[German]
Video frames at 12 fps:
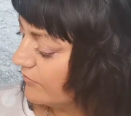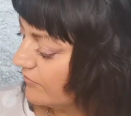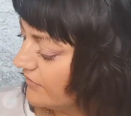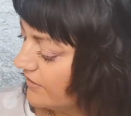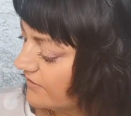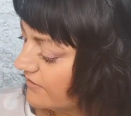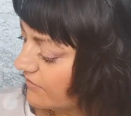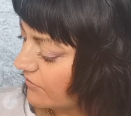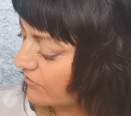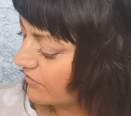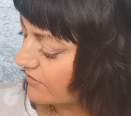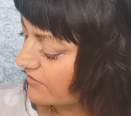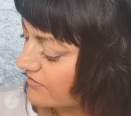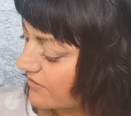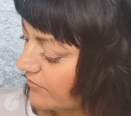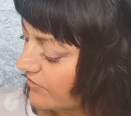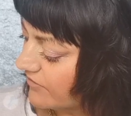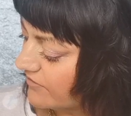mit, oh Gott, das
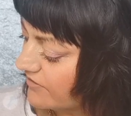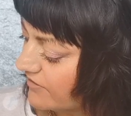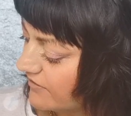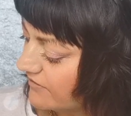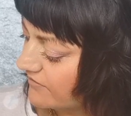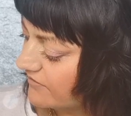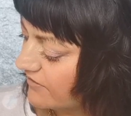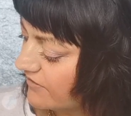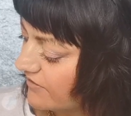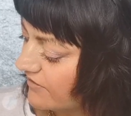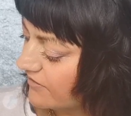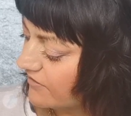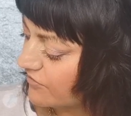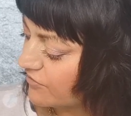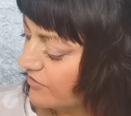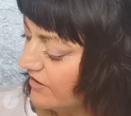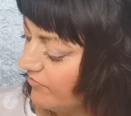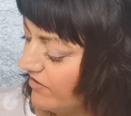kann man gar nicht lesen,
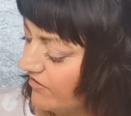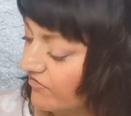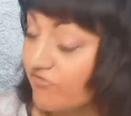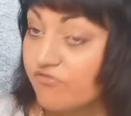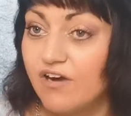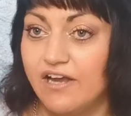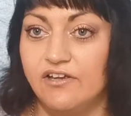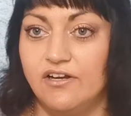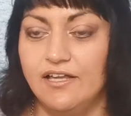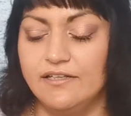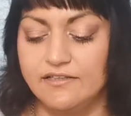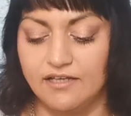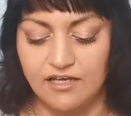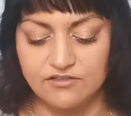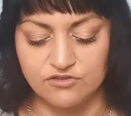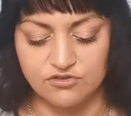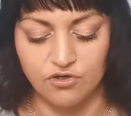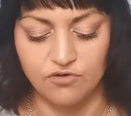Creamy Violet.
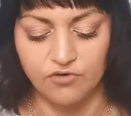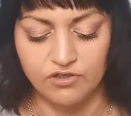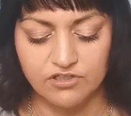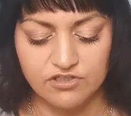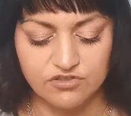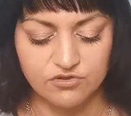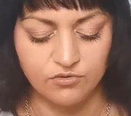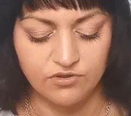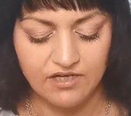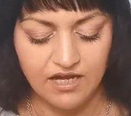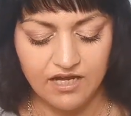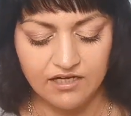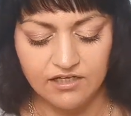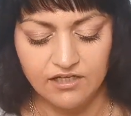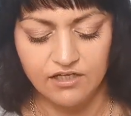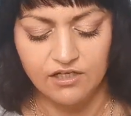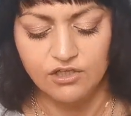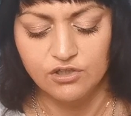Also es roch wirklich so nach
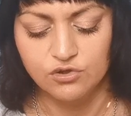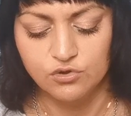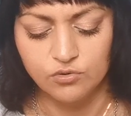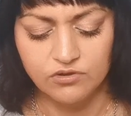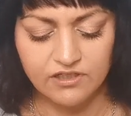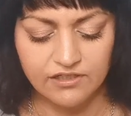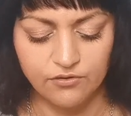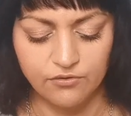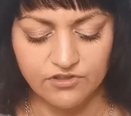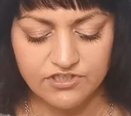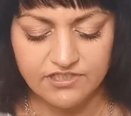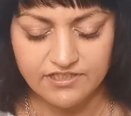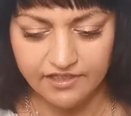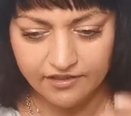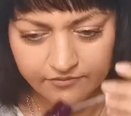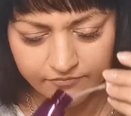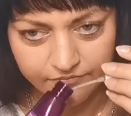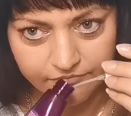dunklen
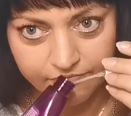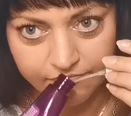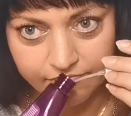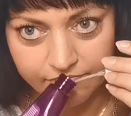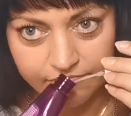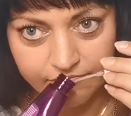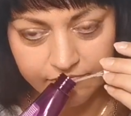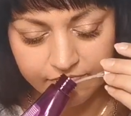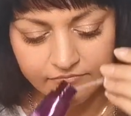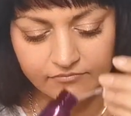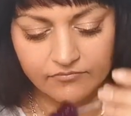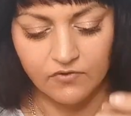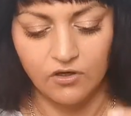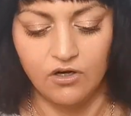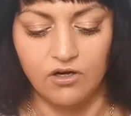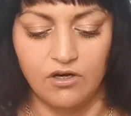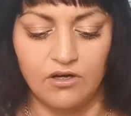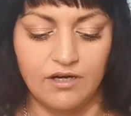Orchideen.
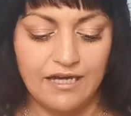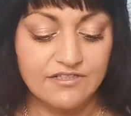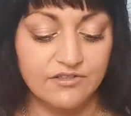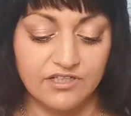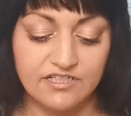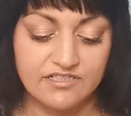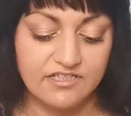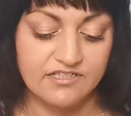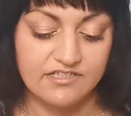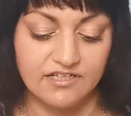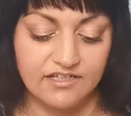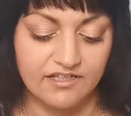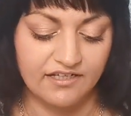Oh, also richtig,